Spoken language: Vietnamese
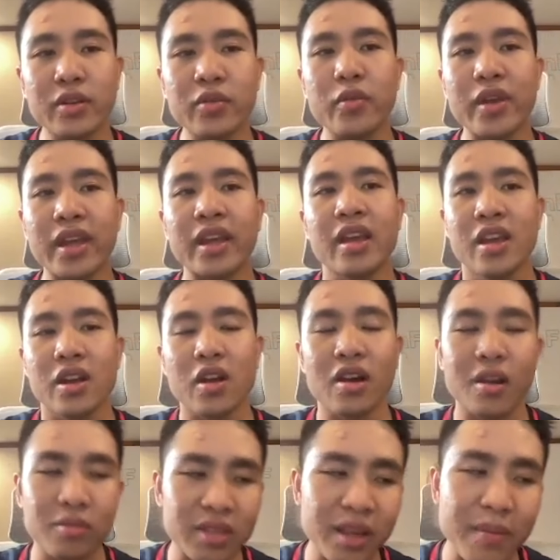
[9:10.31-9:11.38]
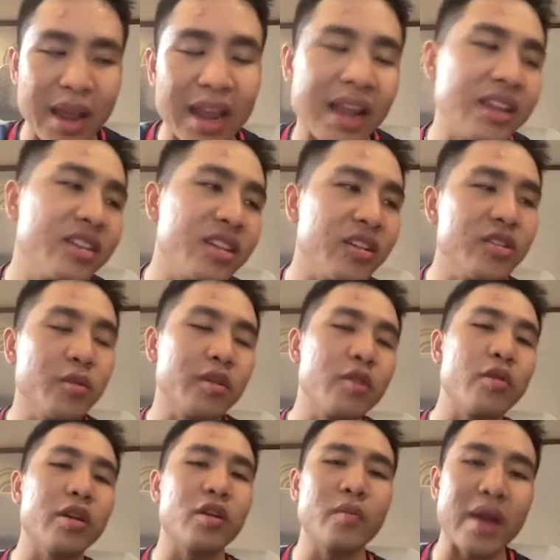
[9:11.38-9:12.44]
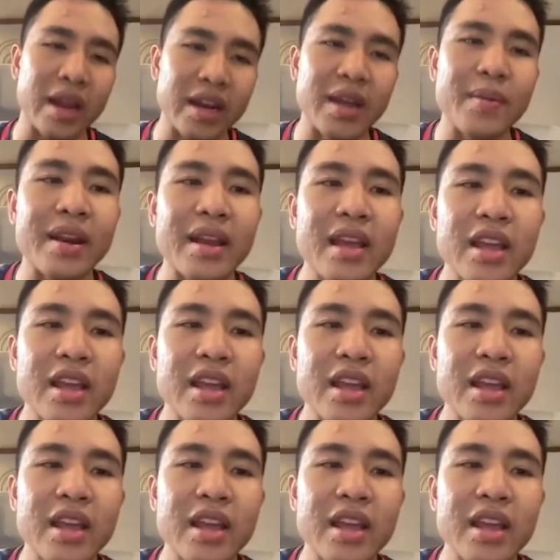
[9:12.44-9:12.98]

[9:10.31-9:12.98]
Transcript: quyền còn không thì bạn hãy sử dụng cái quyền của bạn để